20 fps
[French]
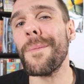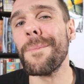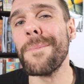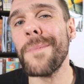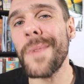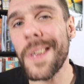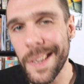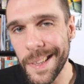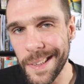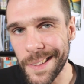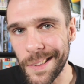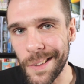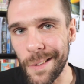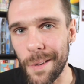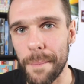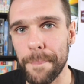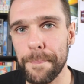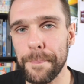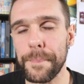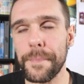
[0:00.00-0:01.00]

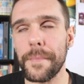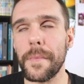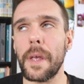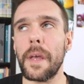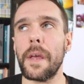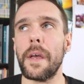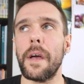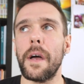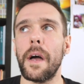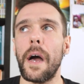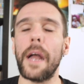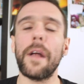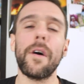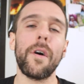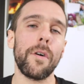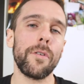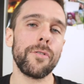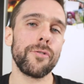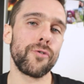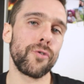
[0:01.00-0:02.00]
militant
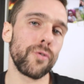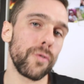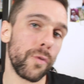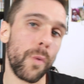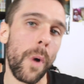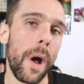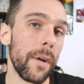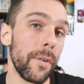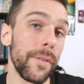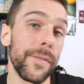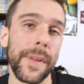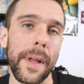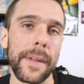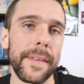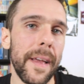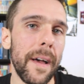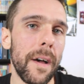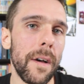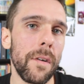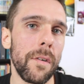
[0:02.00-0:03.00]
alors, j'ose croire que
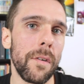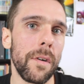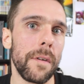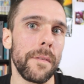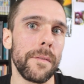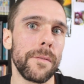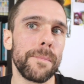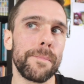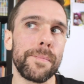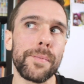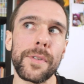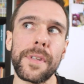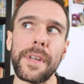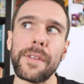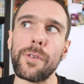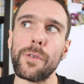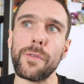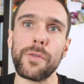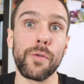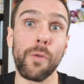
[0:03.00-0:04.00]
certains, euh,
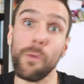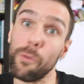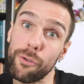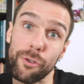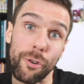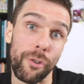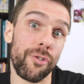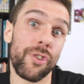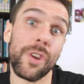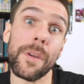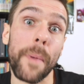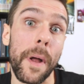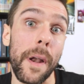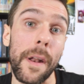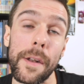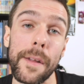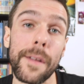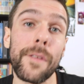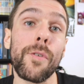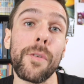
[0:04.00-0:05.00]
peut-être, seront changés par
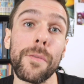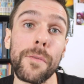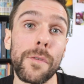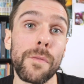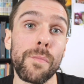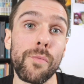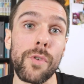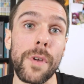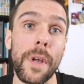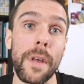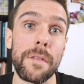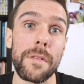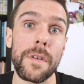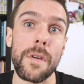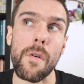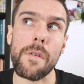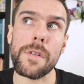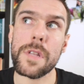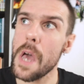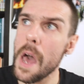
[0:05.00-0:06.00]
la lecture de ce bouquin, se
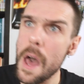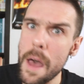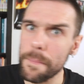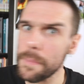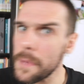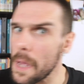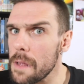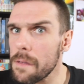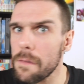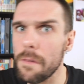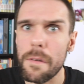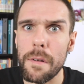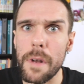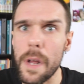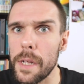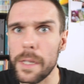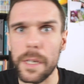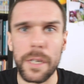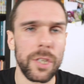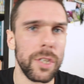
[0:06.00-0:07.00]
diront tiens, peut-être que
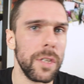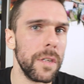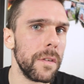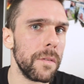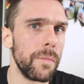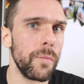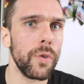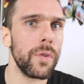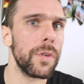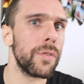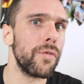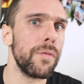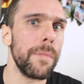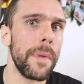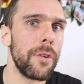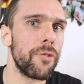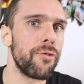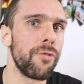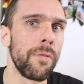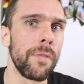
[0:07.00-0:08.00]
l'anarchisme est une
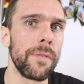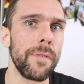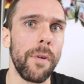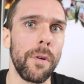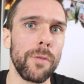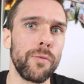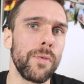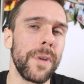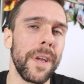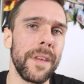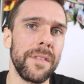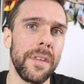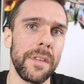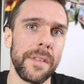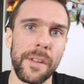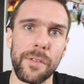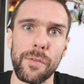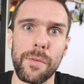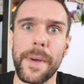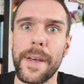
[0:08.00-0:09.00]
belle chose, en tout cas,
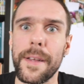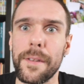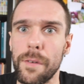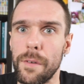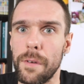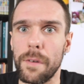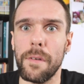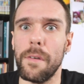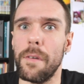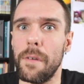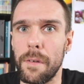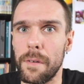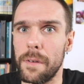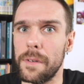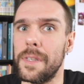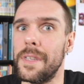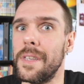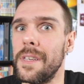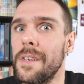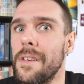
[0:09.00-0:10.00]
c'est un domaine euh,
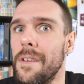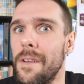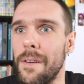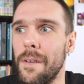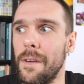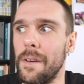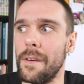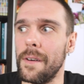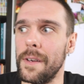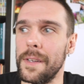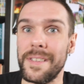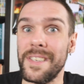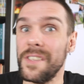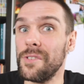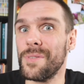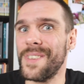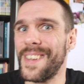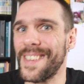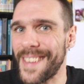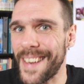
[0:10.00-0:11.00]
qui euh, est
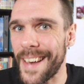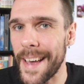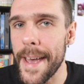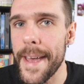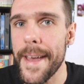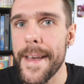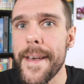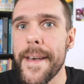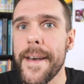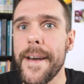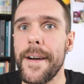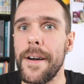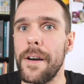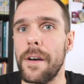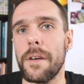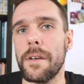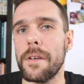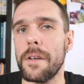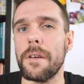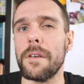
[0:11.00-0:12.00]
digne d'intérêt.
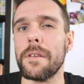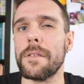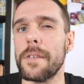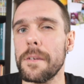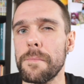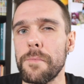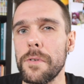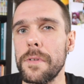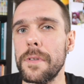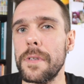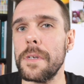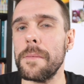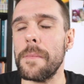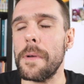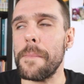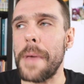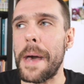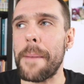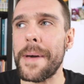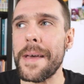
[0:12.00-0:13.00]
c'est
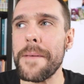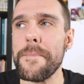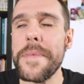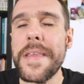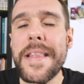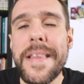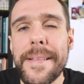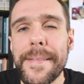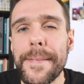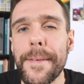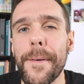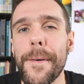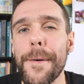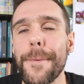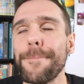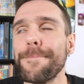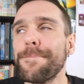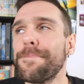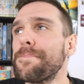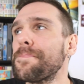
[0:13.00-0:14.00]
possible, mais après,
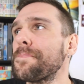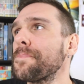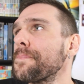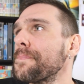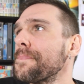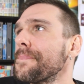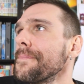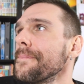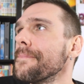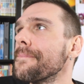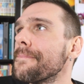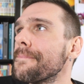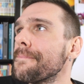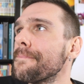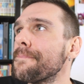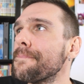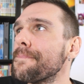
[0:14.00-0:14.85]
militant. Hmm,